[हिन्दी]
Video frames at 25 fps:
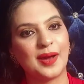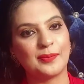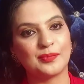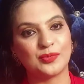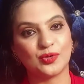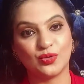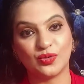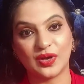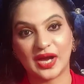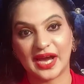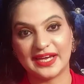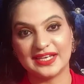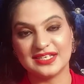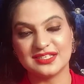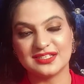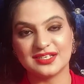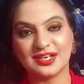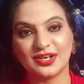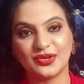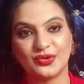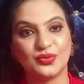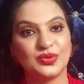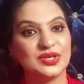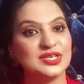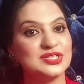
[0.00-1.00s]
आपको गाइड
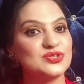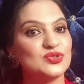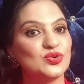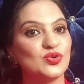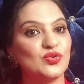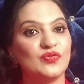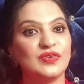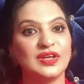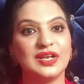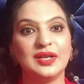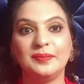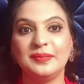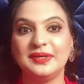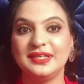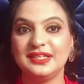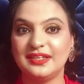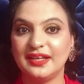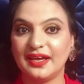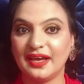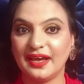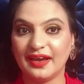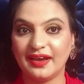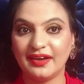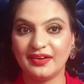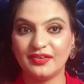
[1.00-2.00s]
करूँगी सो विल बी
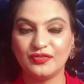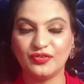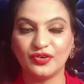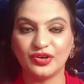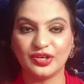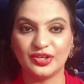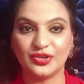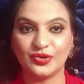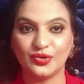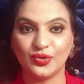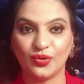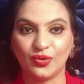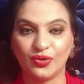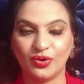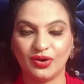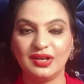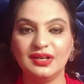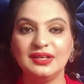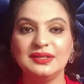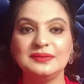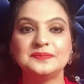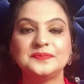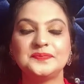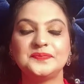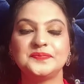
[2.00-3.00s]
देयर फॉर यू
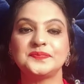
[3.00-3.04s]
ऑल